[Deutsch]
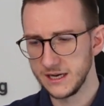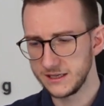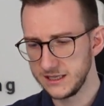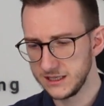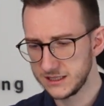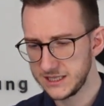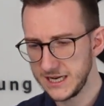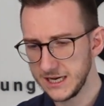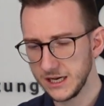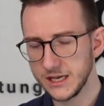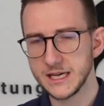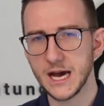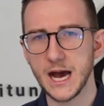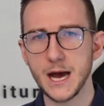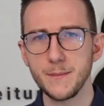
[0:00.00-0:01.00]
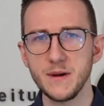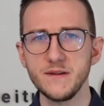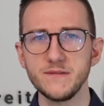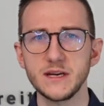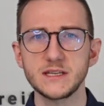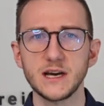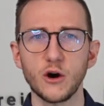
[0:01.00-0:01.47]
Die tägliche Arbeit
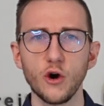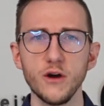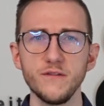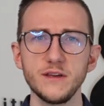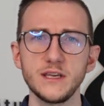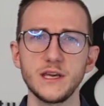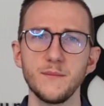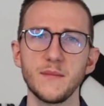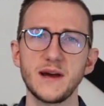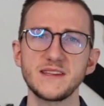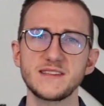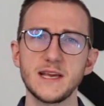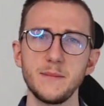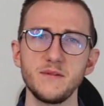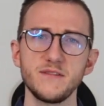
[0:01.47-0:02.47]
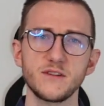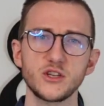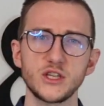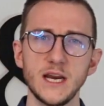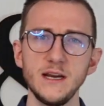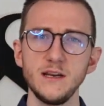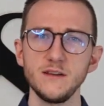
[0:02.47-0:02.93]
wird häufig eben als
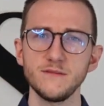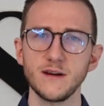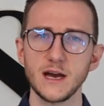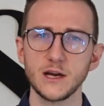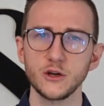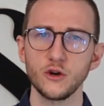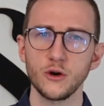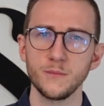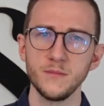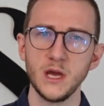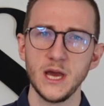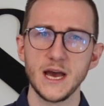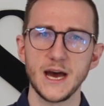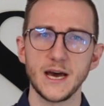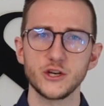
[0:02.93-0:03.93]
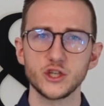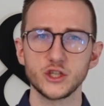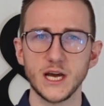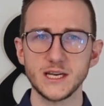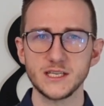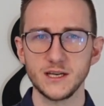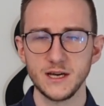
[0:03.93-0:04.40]
selbstverständlich wahrgenommen,
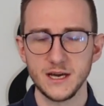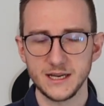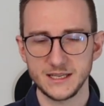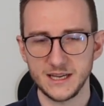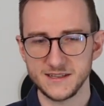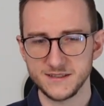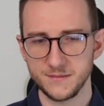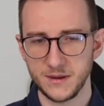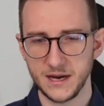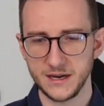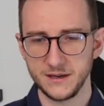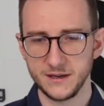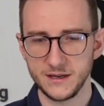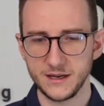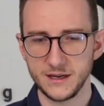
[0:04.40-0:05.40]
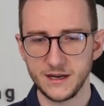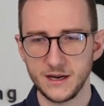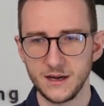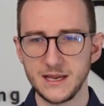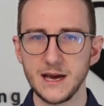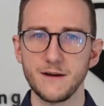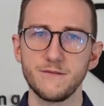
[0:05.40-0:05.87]
anstatt dass man äh,
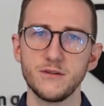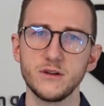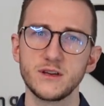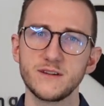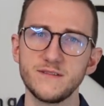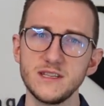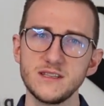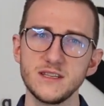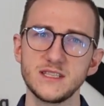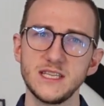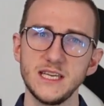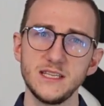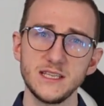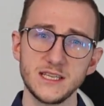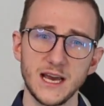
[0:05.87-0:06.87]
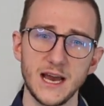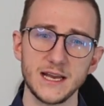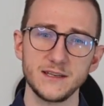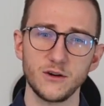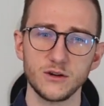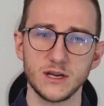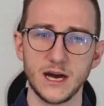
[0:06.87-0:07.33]
ja für gewisse
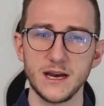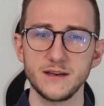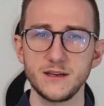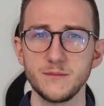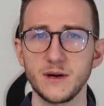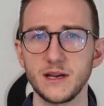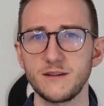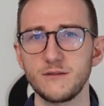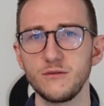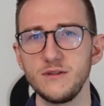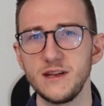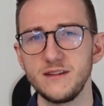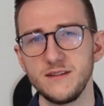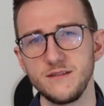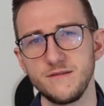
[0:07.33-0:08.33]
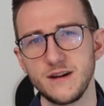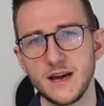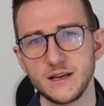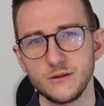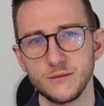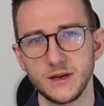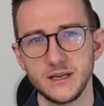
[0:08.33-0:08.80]
Tätigkeiten, auch gerade die man zusätzlich
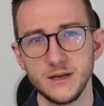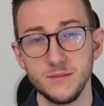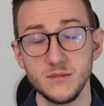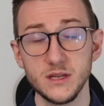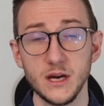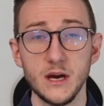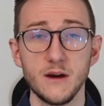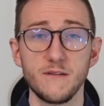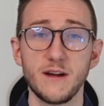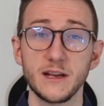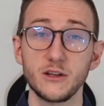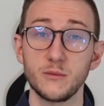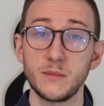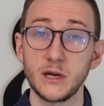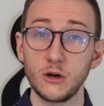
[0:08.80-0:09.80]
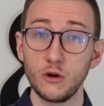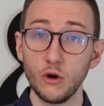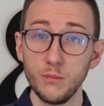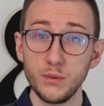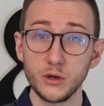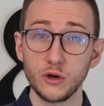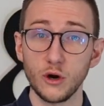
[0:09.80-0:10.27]
vielleicht übernimmt, vielleicht auch mal ein
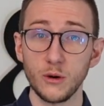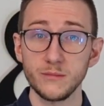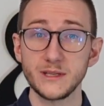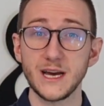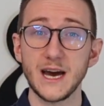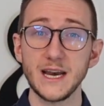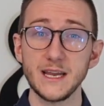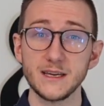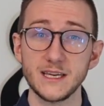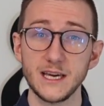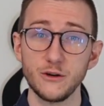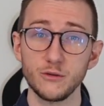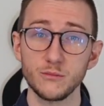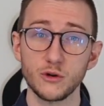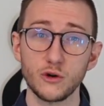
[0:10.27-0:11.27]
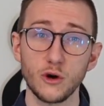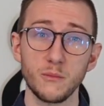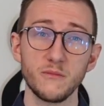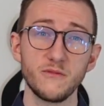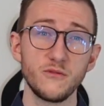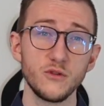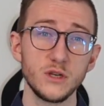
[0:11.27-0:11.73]
Lob bekommt, Anerkennung
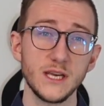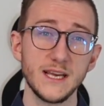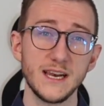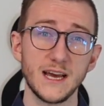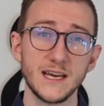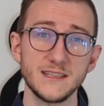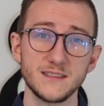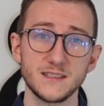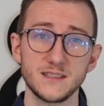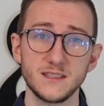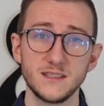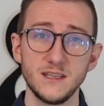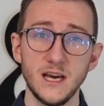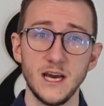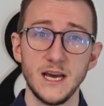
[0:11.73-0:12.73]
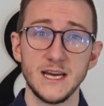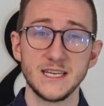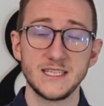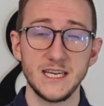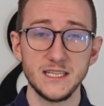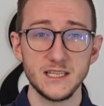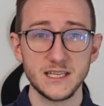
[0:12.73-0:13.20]
bekommt für die geleisteten
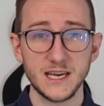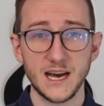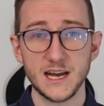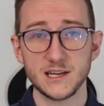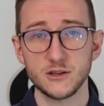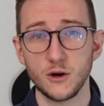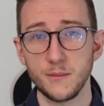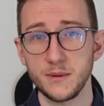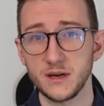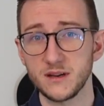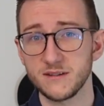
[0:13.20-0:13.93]
Tätigkeiten, ob in